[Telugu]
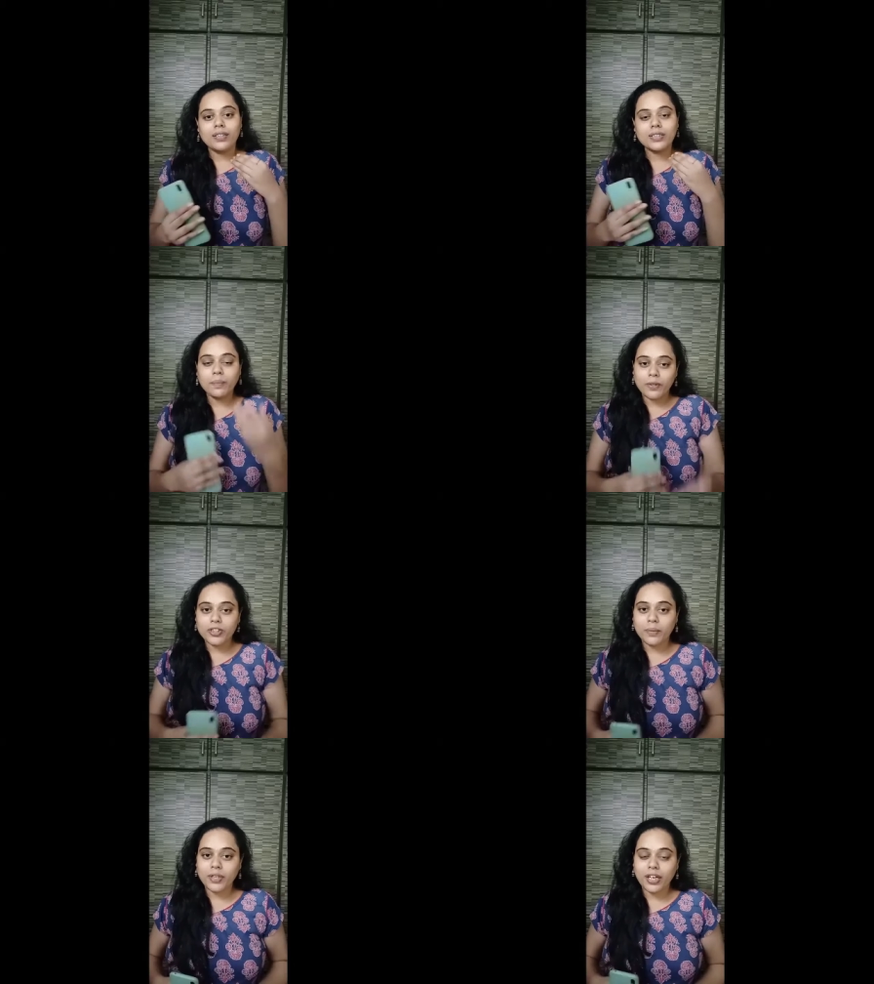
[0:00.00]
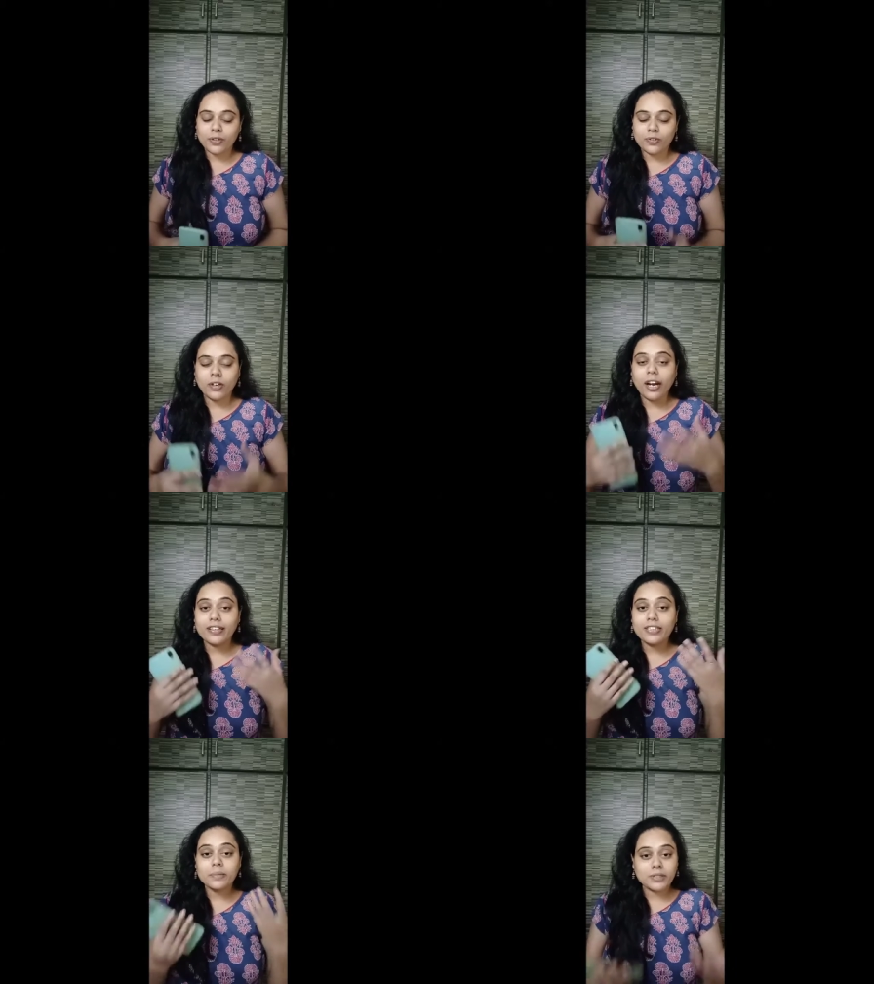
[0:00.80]
సపోర్ట్ uh, చేయమని అడుగుతున్నాను
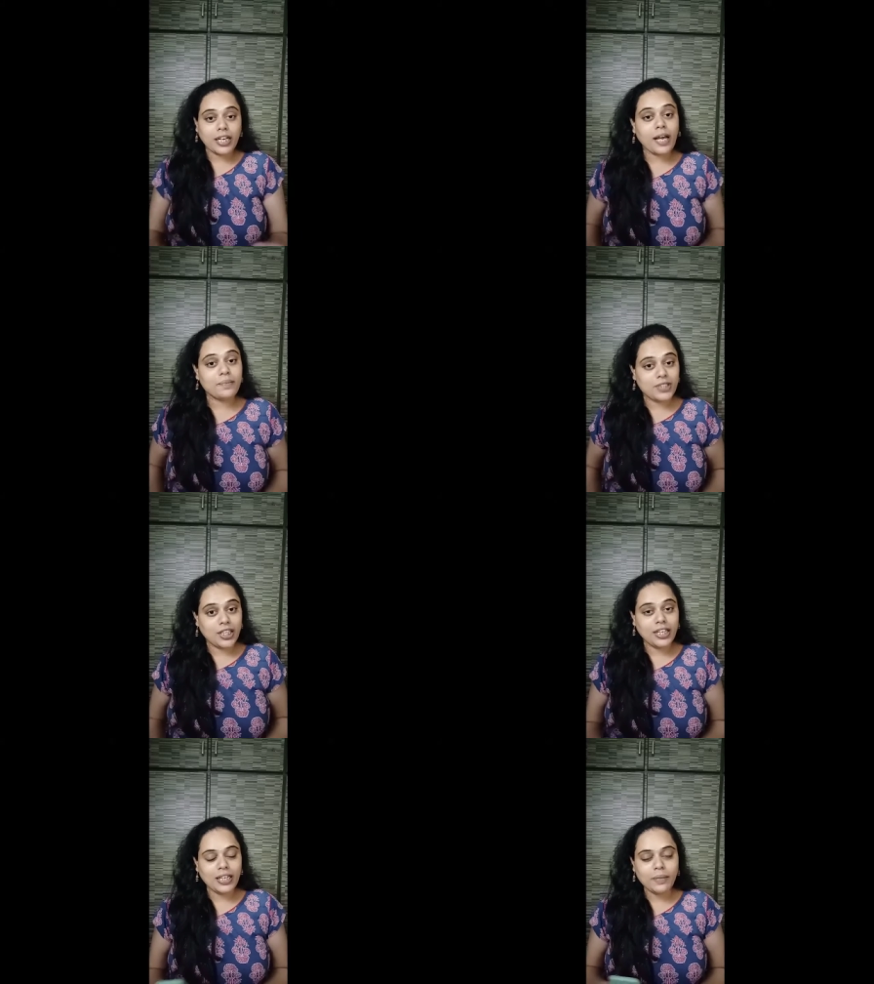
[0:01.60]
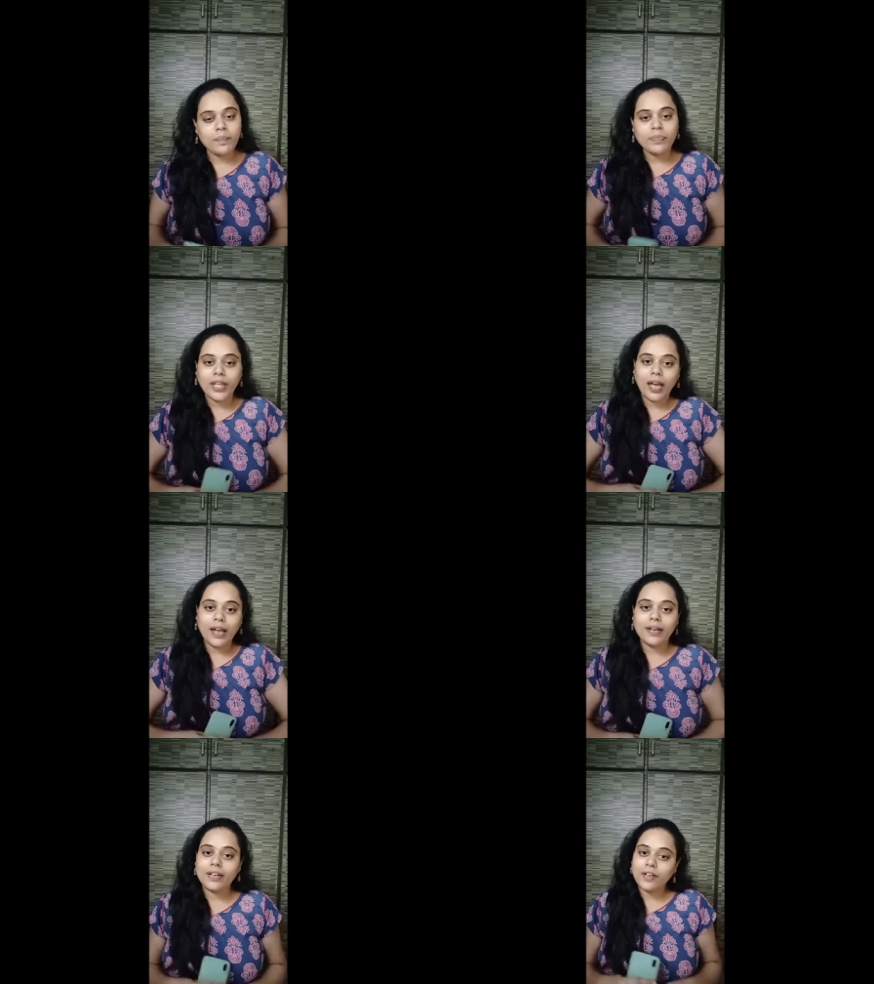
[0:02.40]
అండ్ సబ్స్క్రైబ్ చేయండి
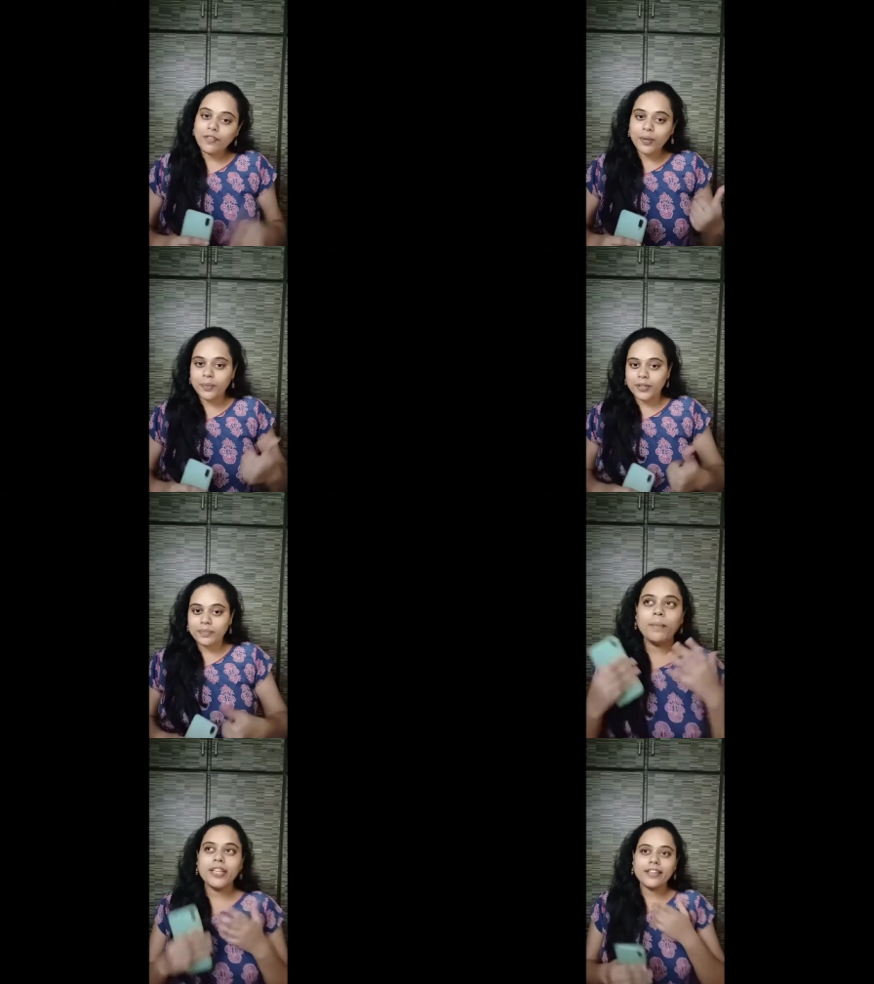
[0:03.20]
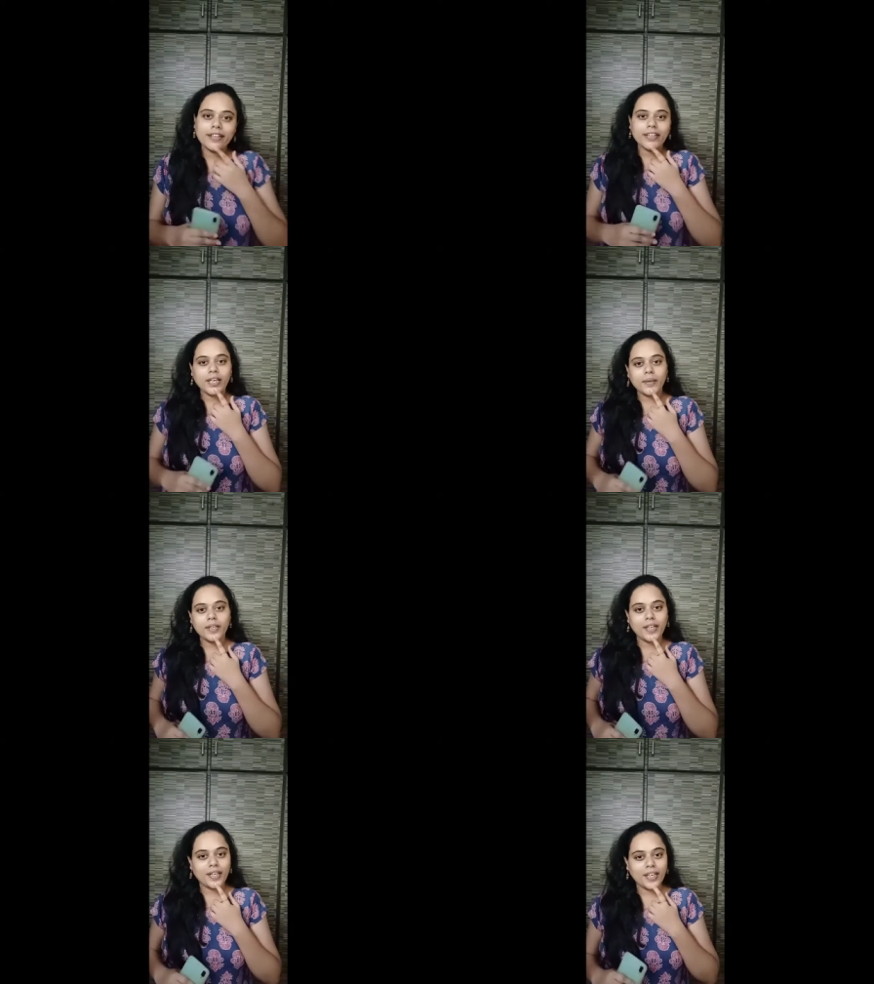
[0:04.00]
అండ్ రివ్యూకి పోదాం
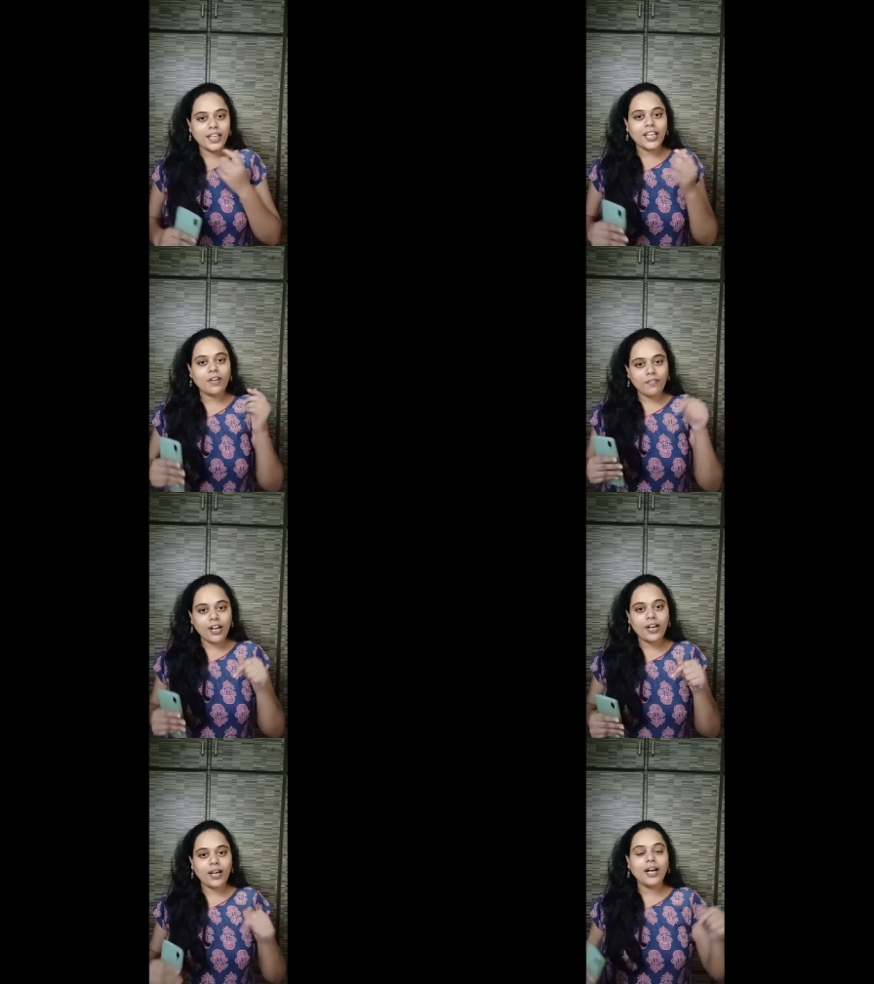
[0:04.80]
ఏంటంటే ఇవాళ